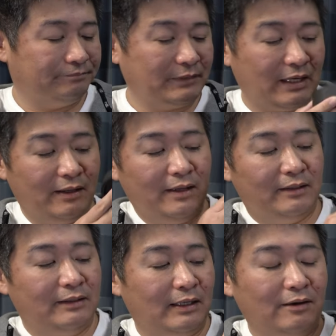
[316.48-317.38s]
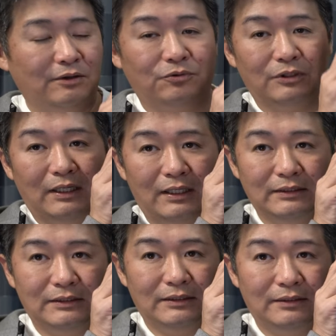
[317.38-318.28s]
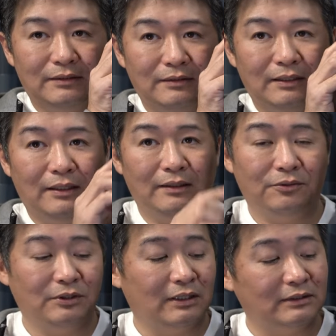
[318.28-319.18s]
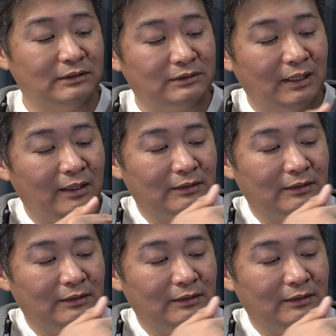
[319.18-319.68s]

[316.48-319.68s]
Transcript: で、中はこんな感じ。ね、こんな感じです。